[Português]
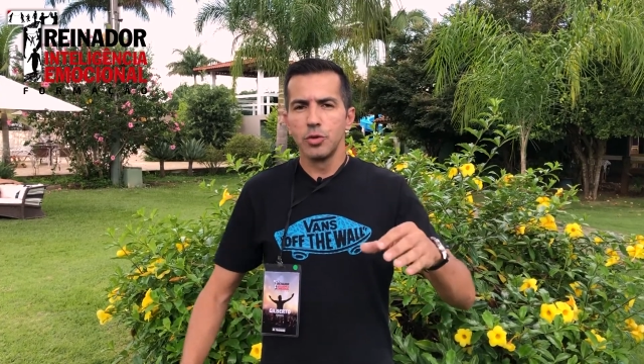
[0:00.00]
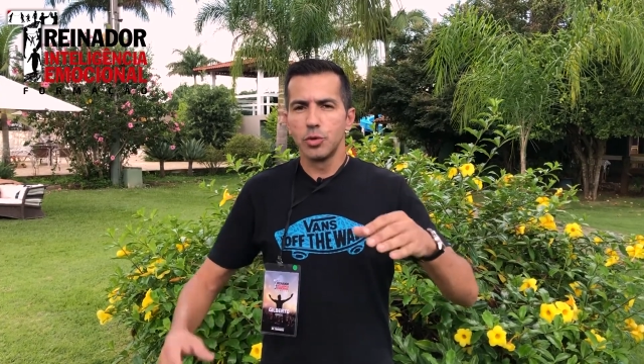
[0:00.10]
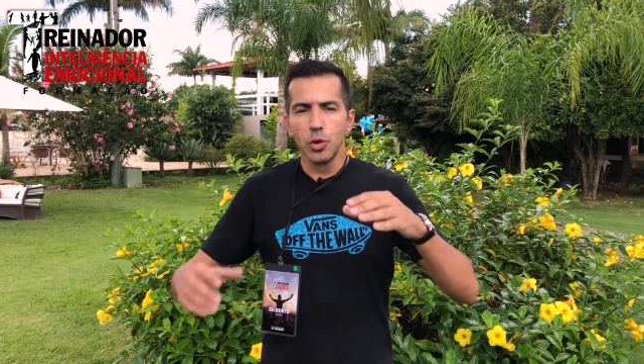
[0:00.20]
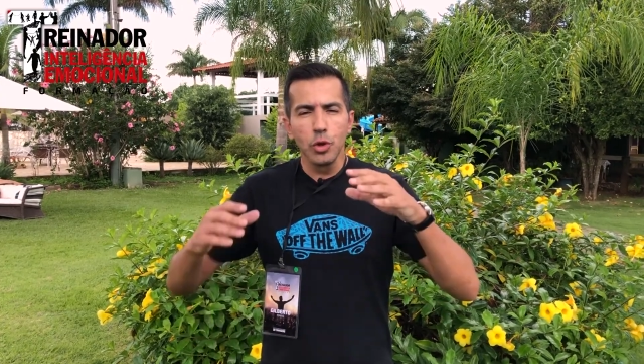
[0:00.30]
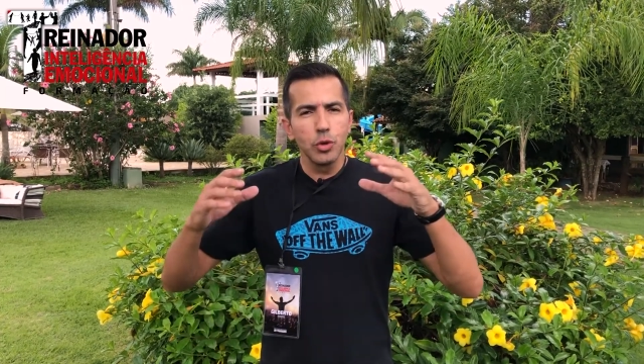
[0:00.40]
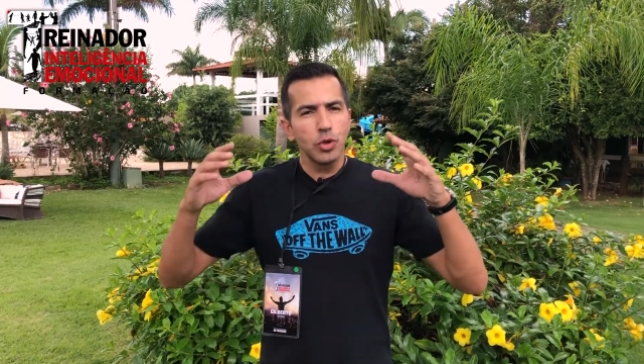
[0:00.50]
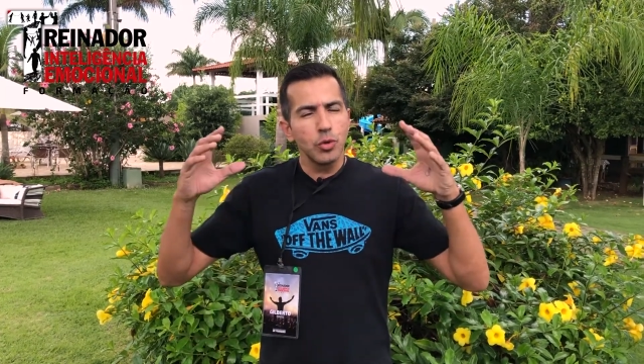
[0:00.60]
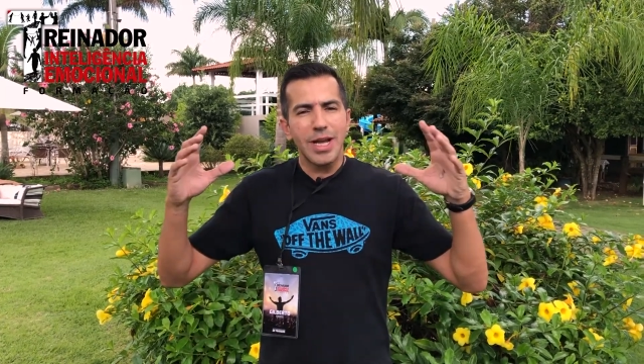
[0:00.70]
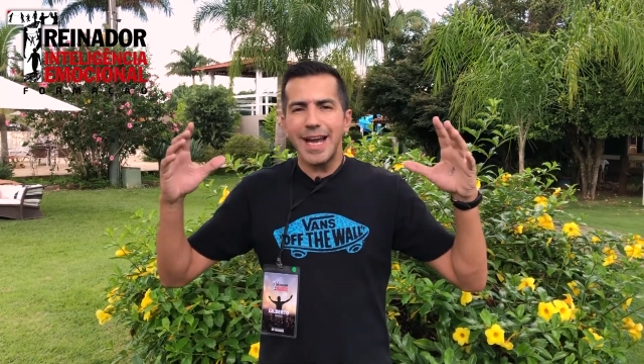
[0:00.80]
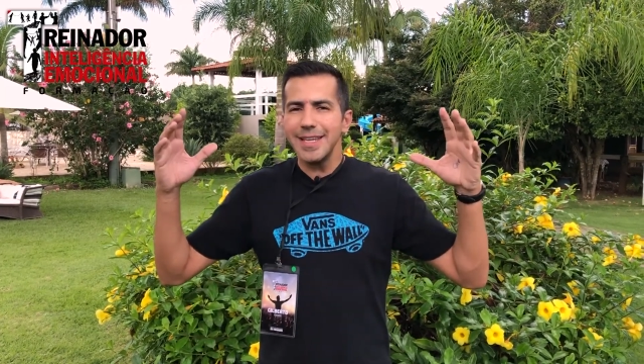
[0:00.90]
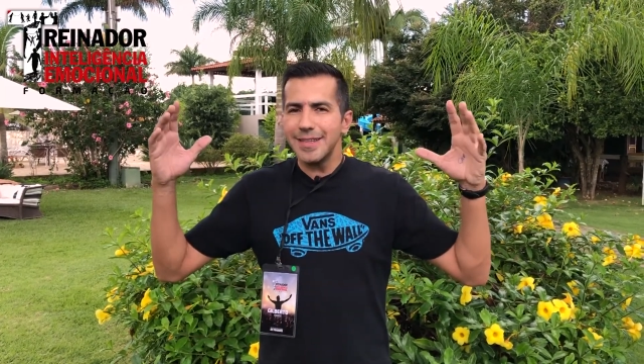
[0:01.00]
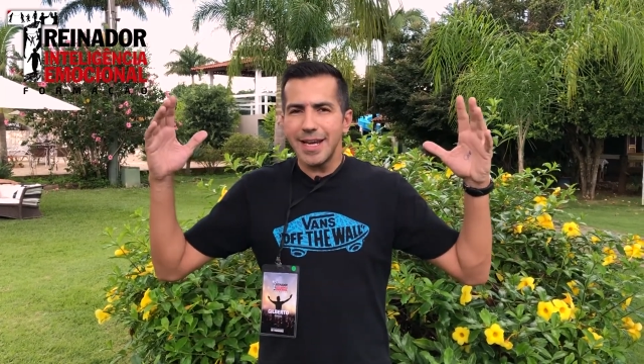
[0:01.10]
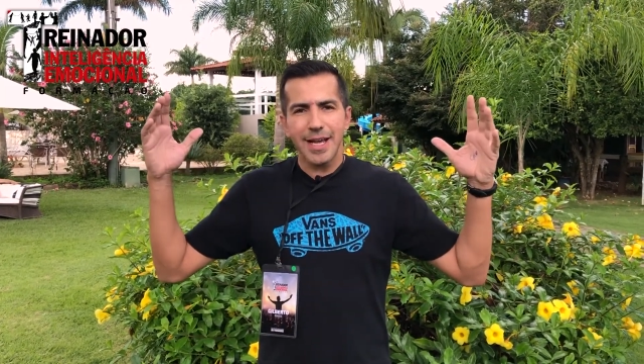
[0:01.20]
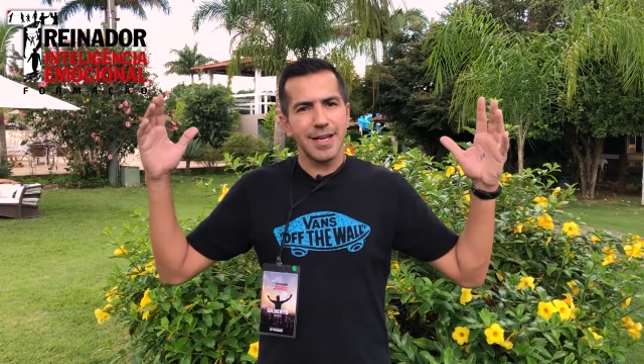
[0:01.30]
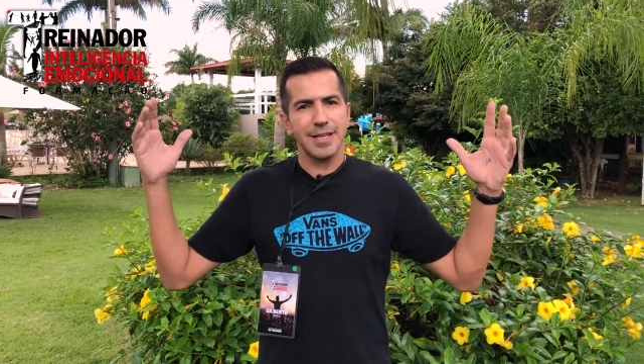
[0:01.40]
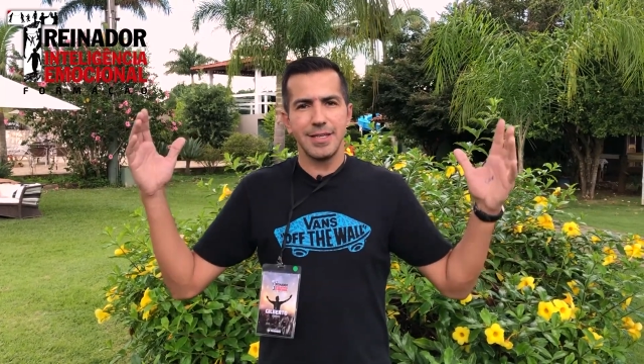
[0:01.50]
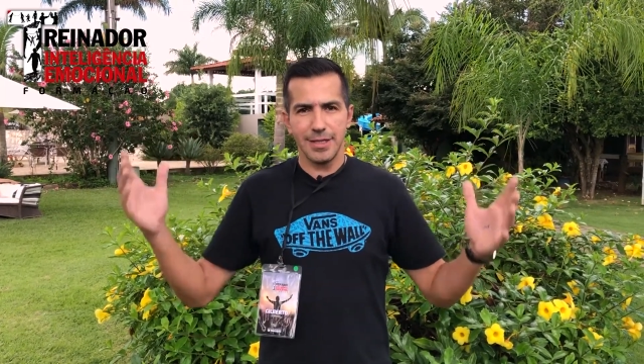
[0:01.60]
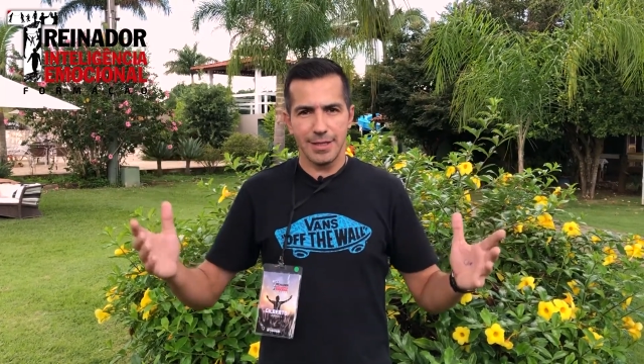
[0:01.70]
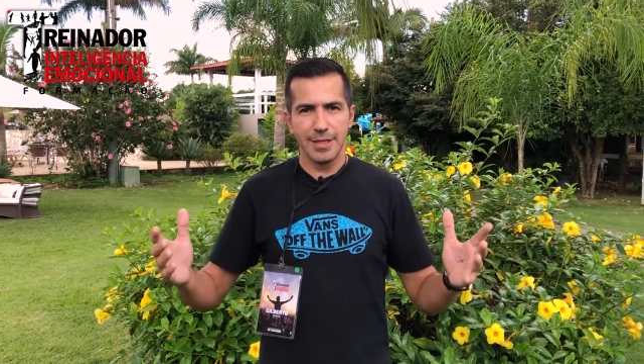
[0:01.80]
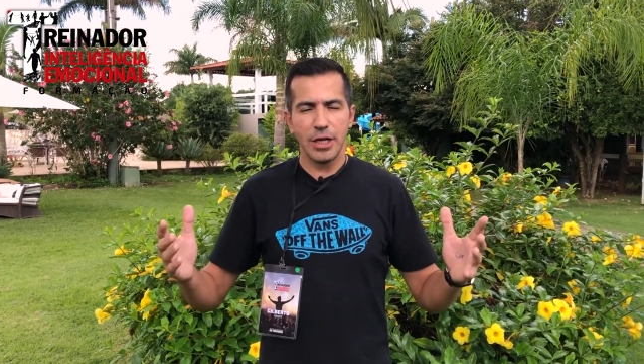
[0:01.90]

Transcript: Tudo que o cara entrega aqui,